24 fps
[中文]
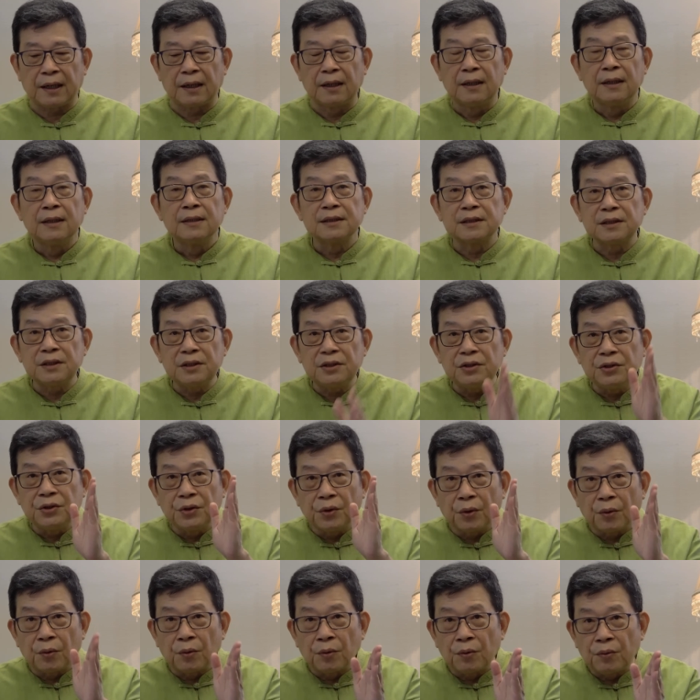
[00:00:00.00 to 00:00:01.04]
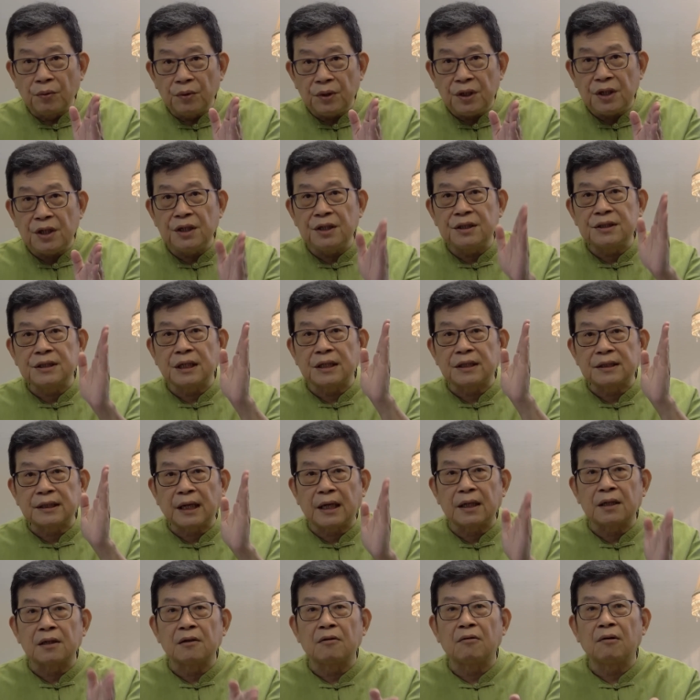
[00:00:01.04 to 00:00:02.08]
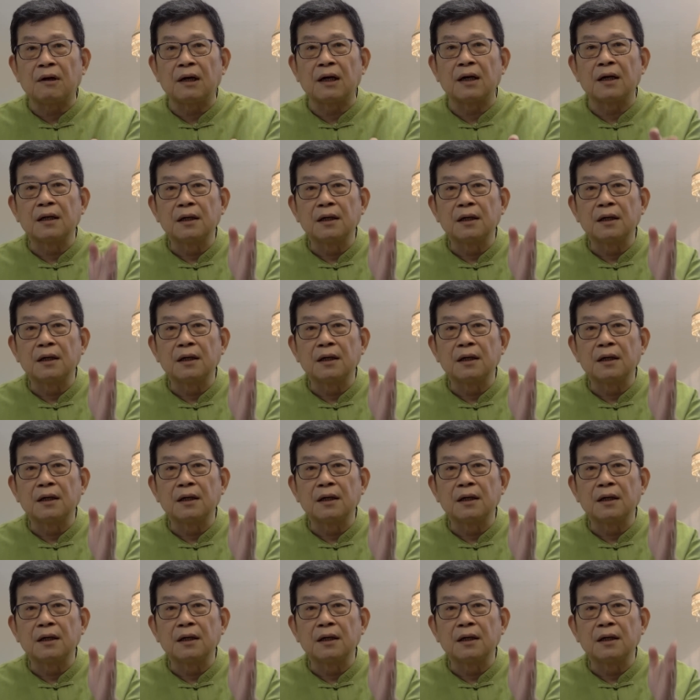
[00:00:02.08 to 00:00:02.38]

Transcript: 是有意在淡化